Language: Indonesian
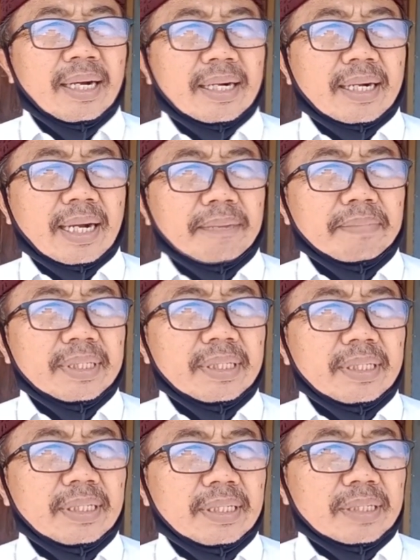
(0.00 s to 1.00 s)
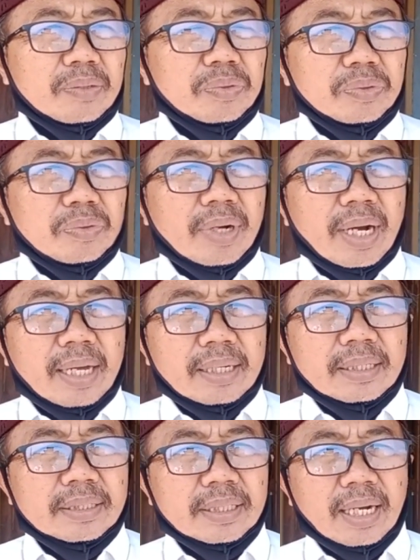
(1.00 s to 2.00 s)
kami dan
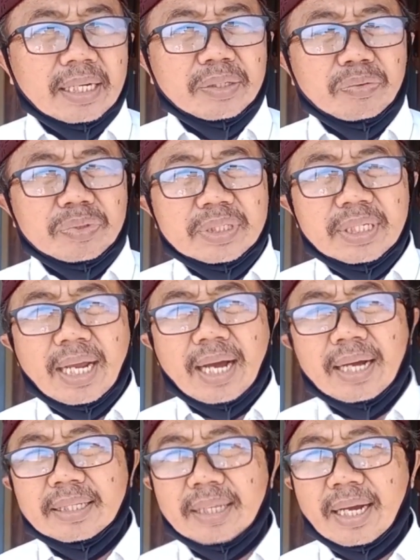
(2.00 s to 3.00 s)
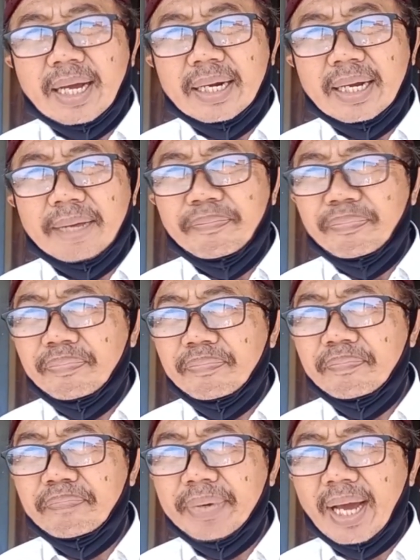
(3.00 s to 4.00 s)
sekaligus sidak terhadap
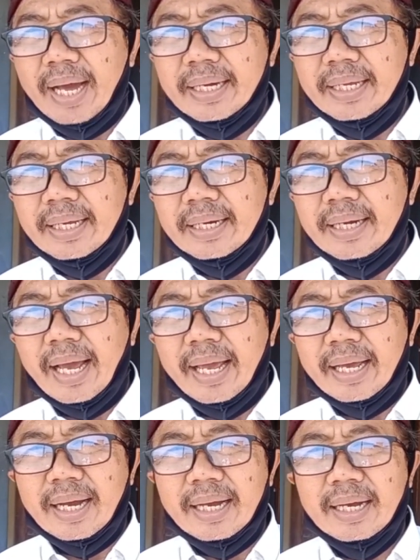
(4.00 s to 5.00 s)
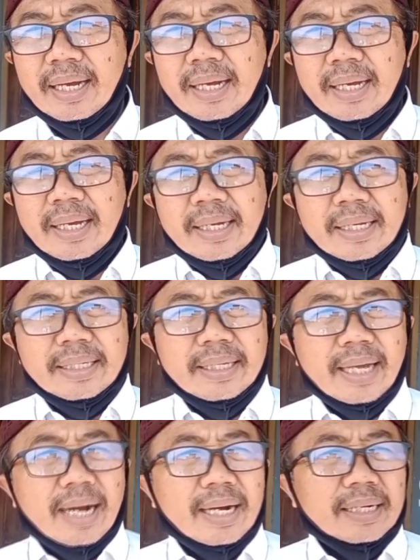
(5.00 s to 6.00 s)
PAD daerah
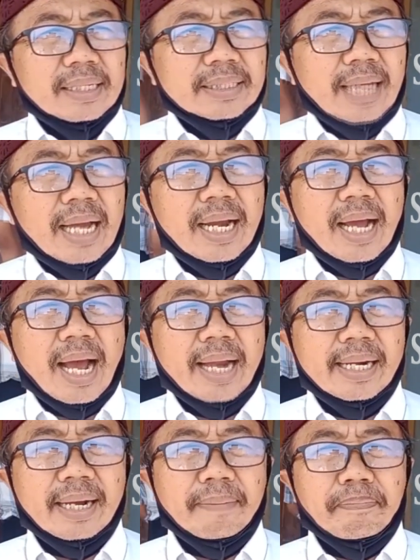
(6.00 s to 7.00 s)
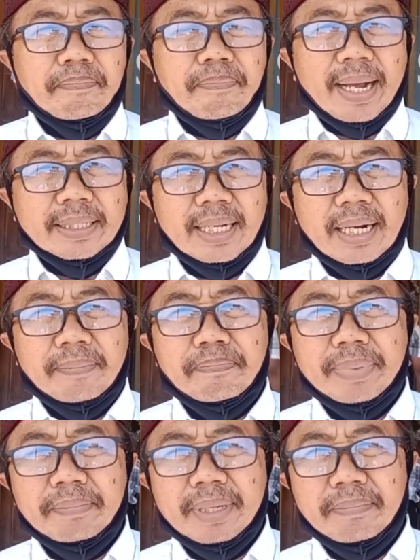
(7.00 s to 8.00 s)
yang di sana ada banyak
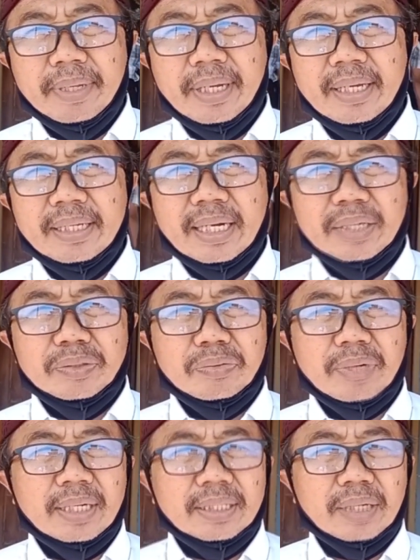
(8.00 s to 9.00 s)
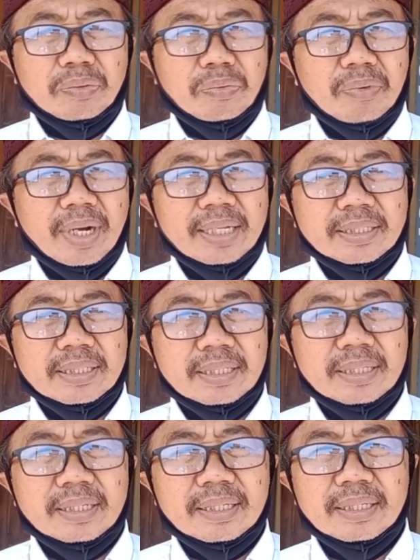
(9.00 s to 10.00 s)
PBB yang bukan
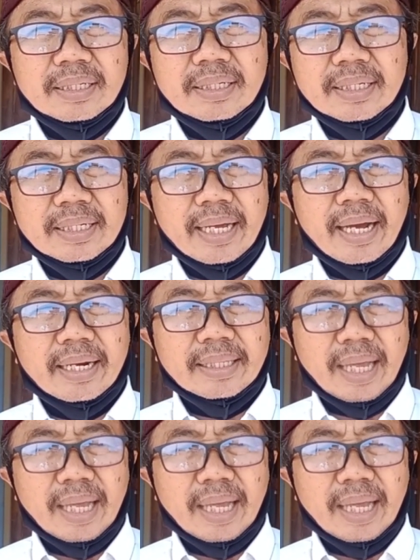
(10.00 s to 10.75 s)
sekian